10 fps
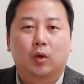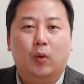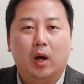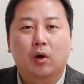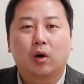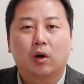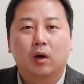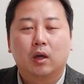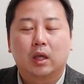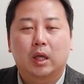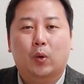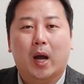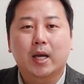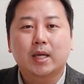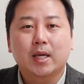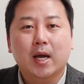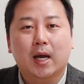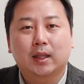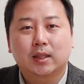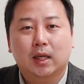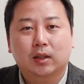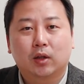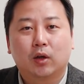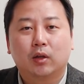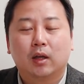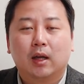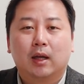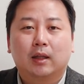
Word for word: 과거 광기에 가득 찼던